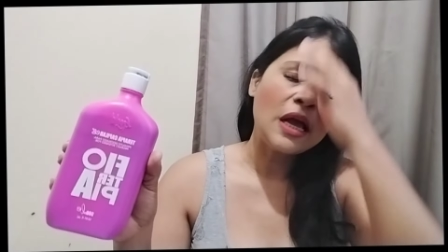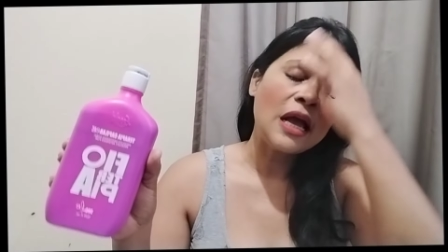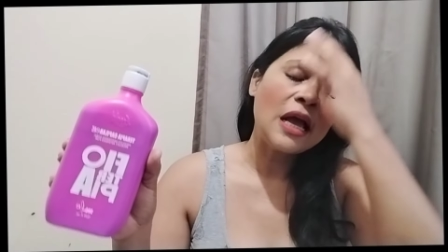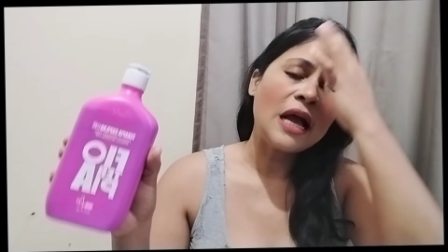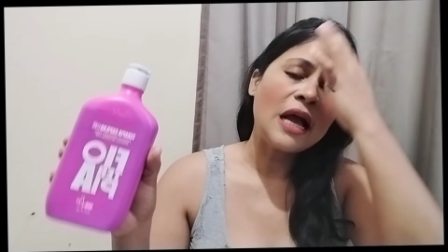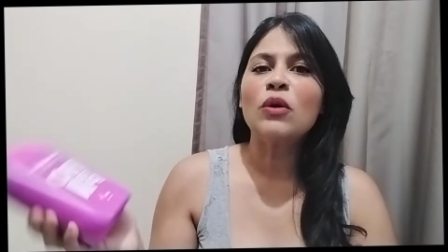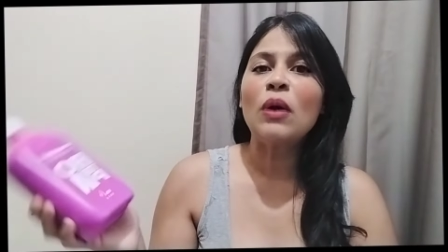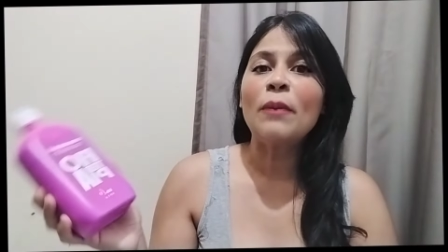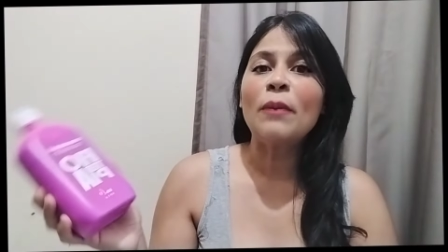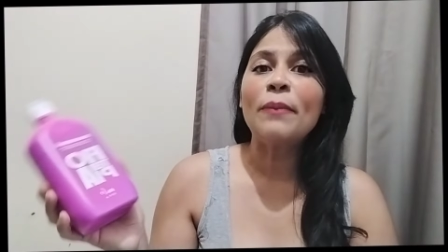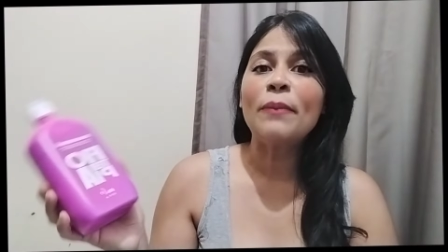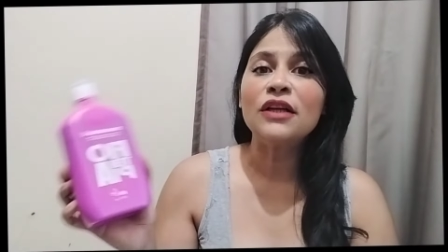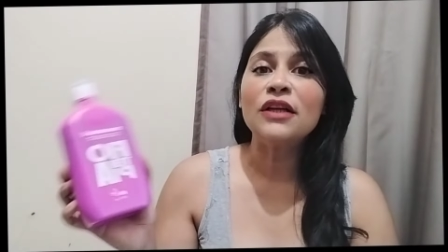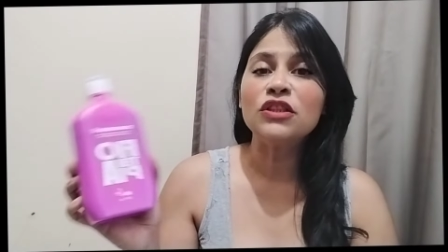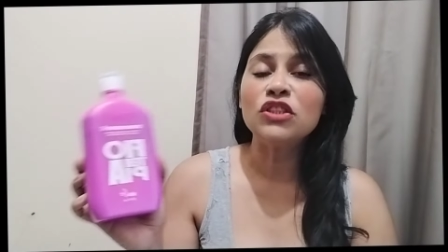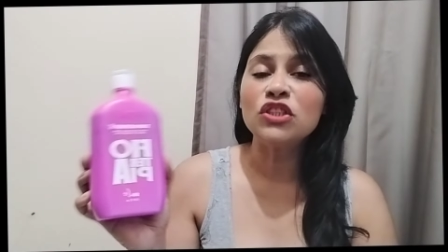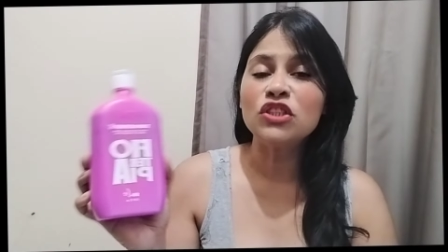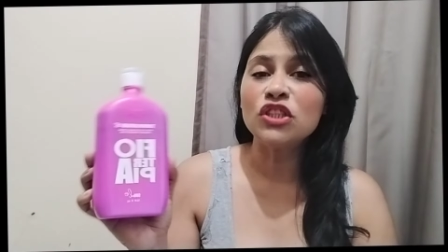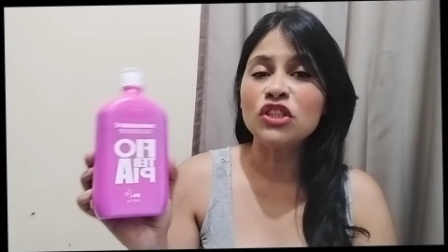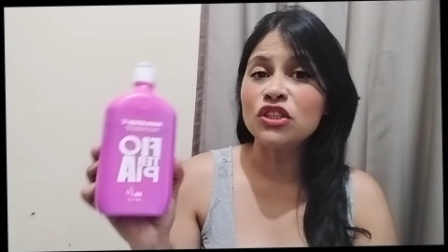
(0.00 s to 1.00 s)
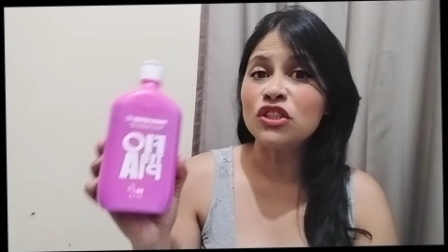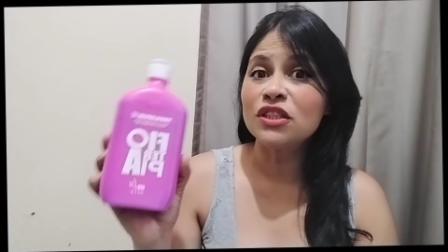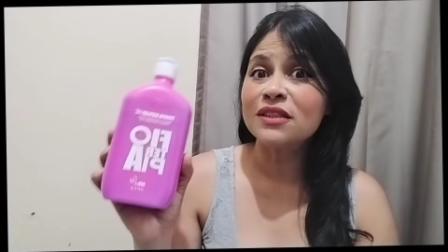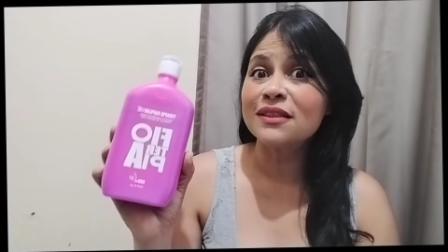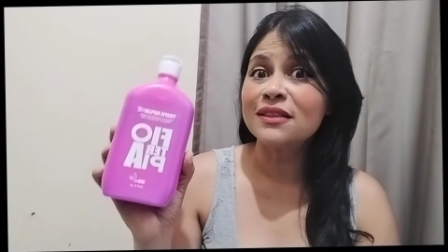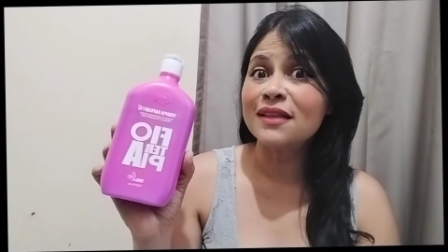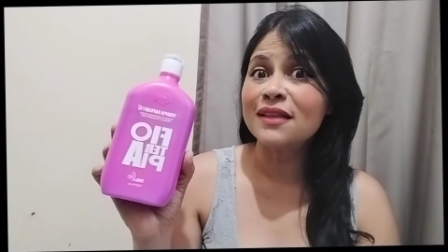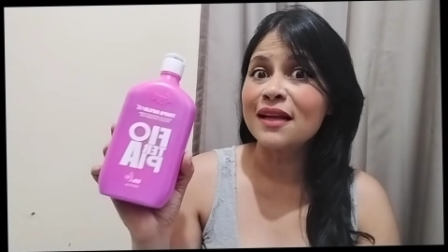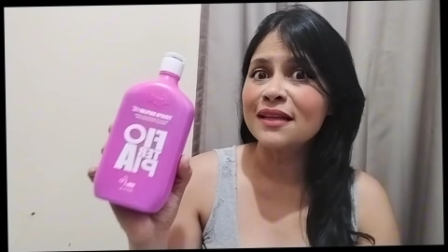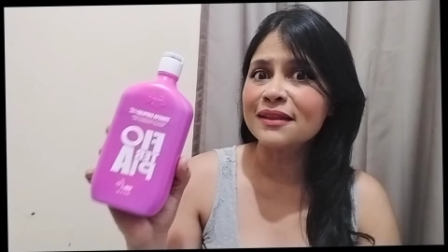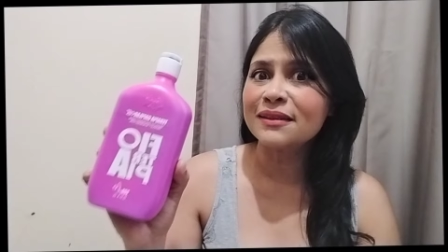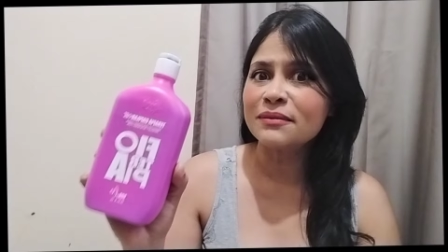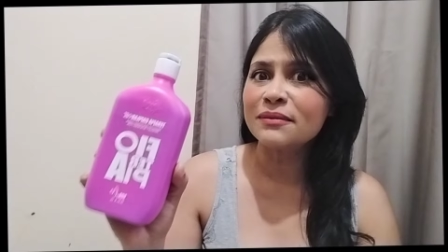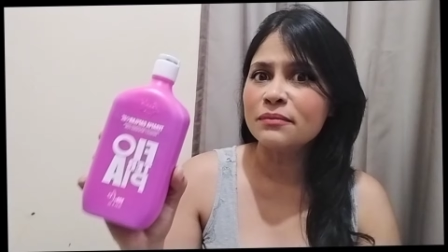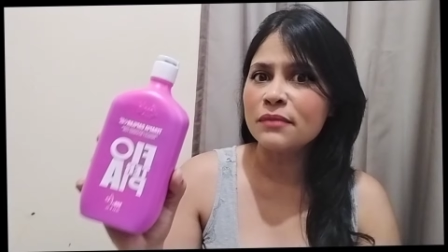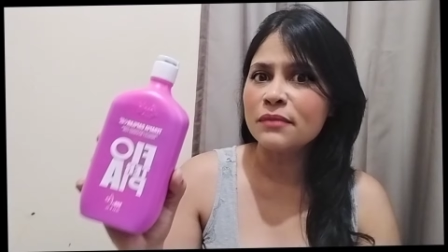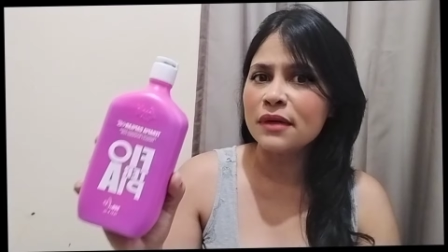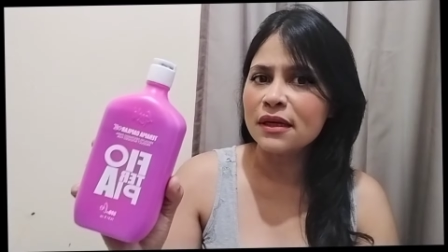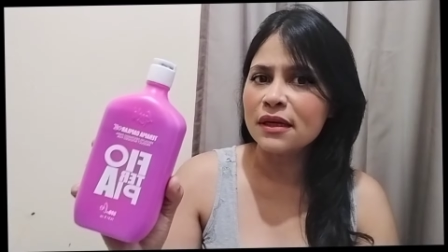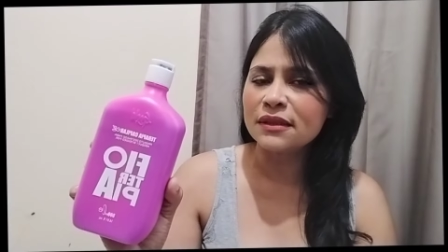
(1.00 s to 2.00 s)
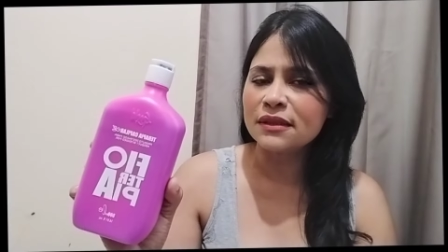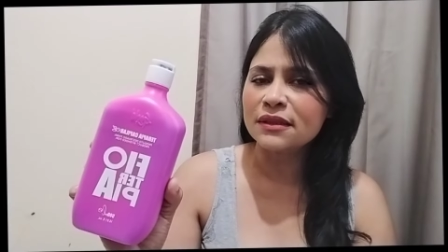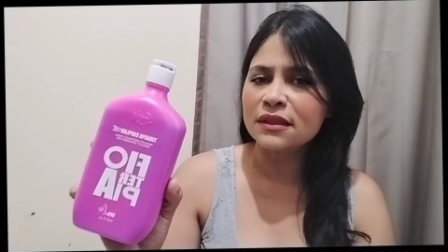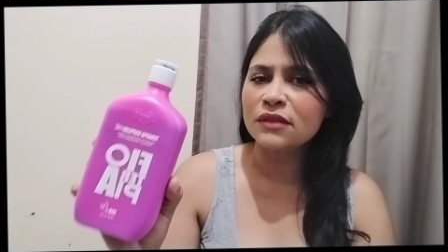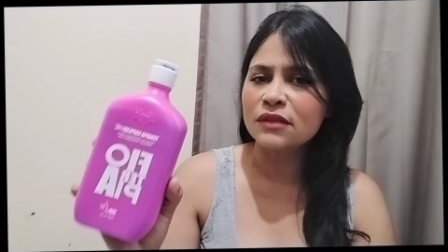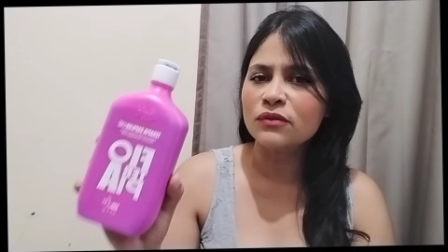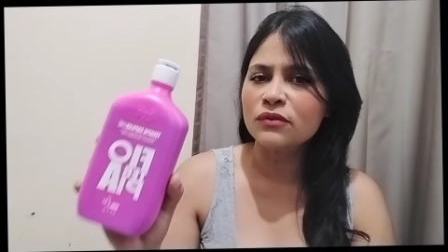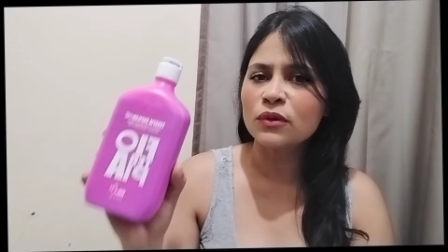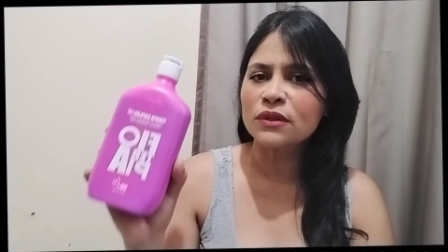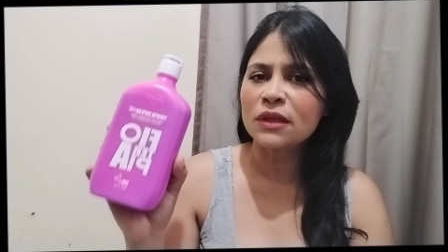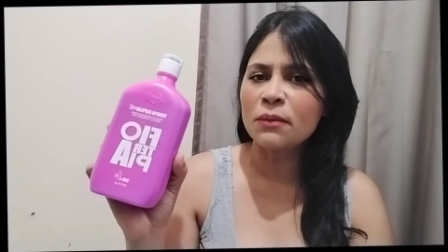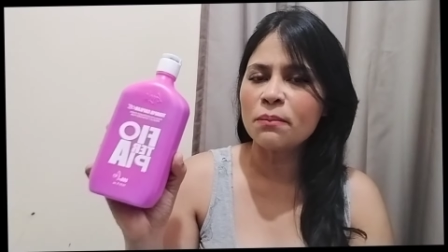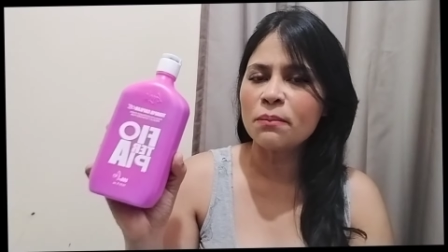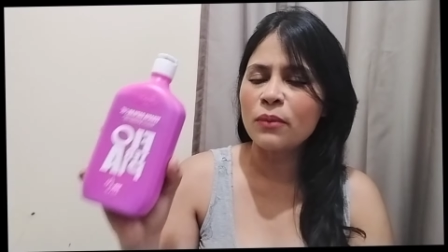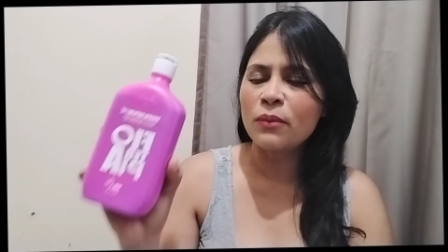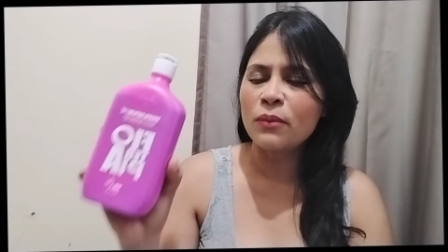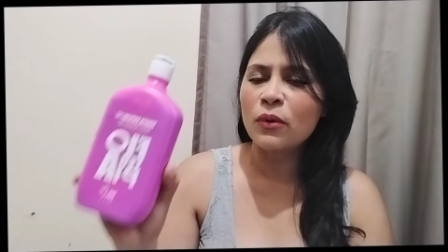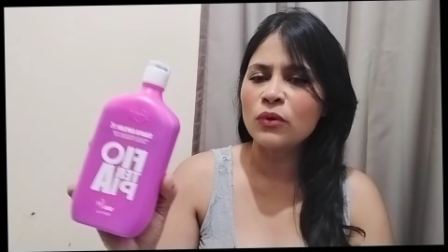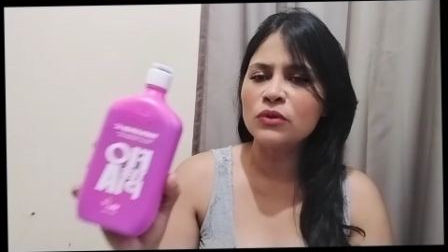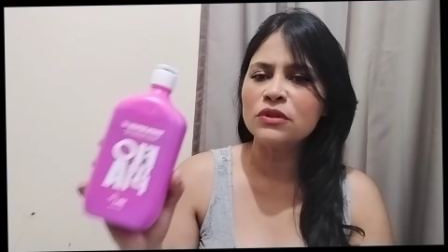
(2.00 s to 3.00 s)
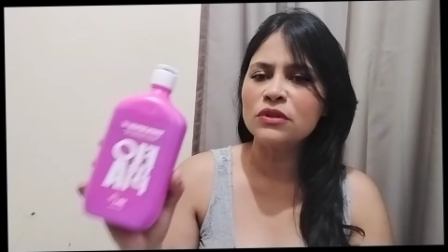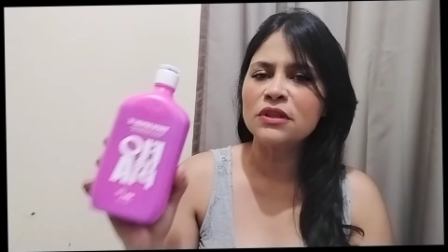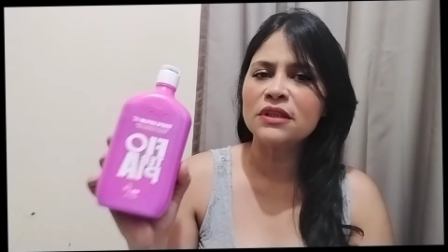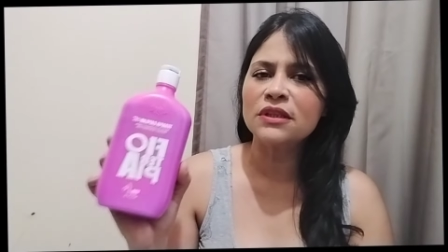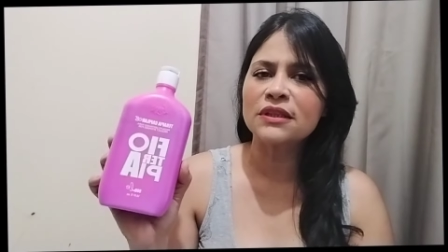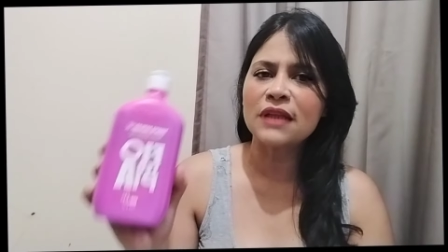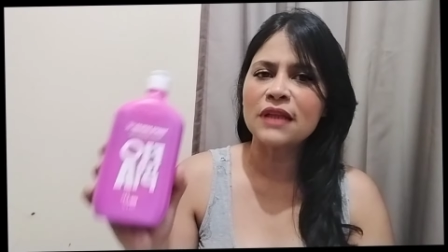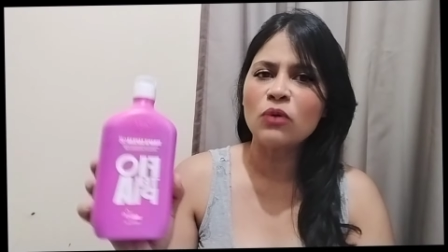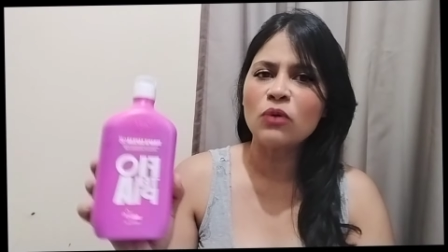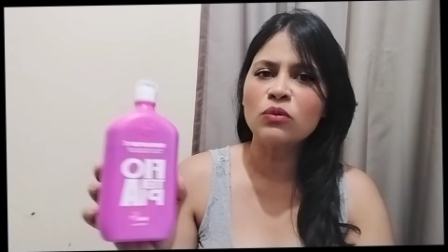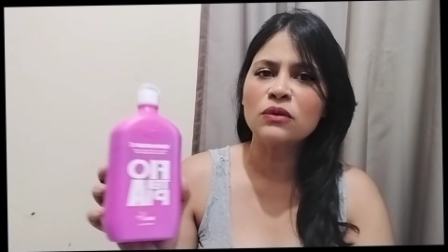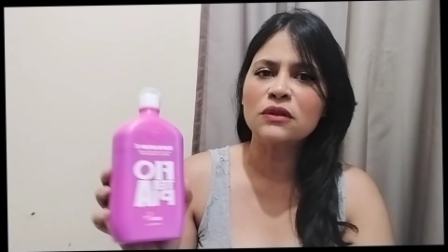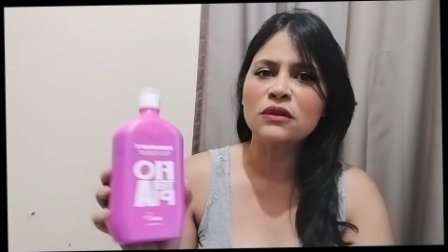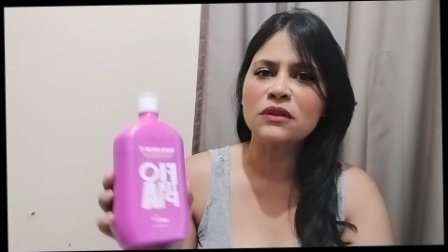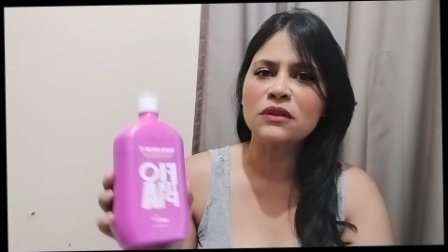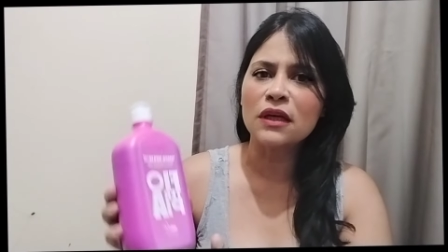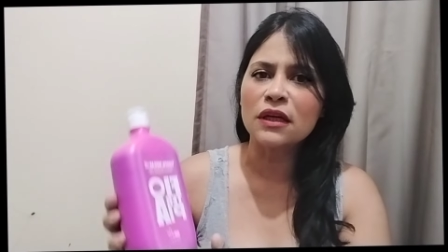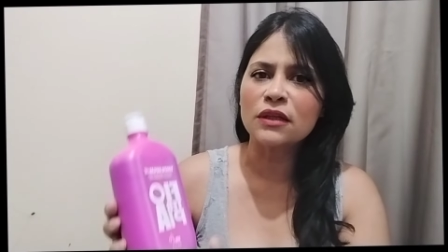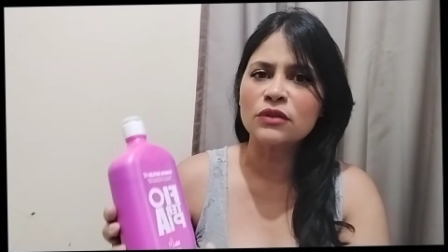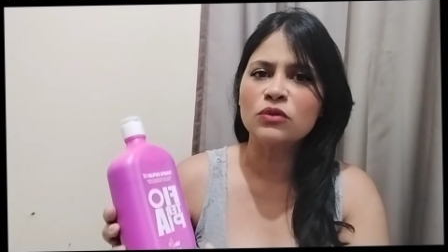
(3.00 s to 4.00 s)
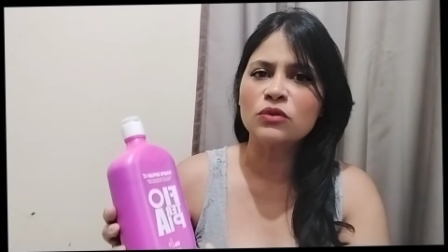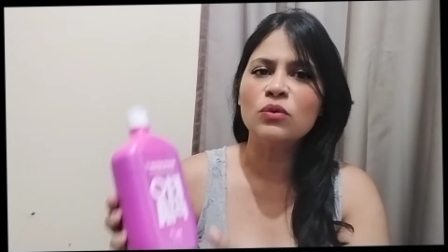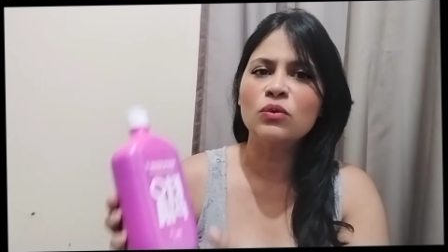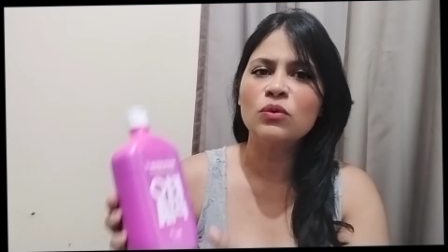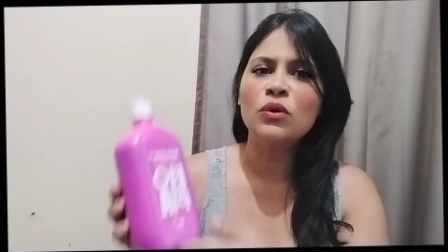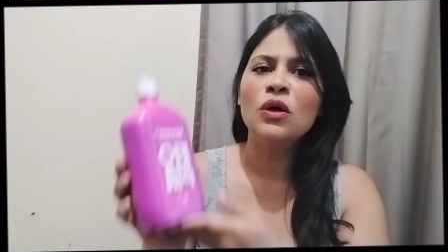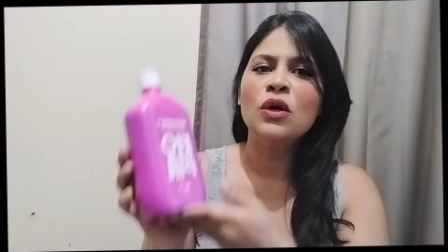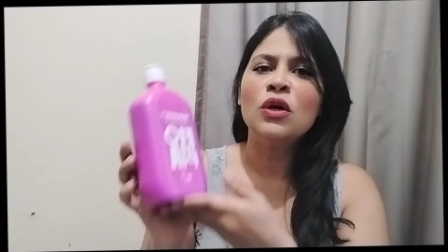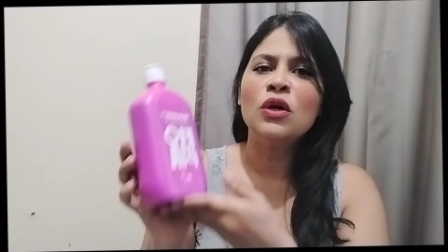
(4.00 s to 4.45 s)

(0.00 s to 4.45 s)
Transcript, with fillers: Então, a partir de três meses, você pode estar usando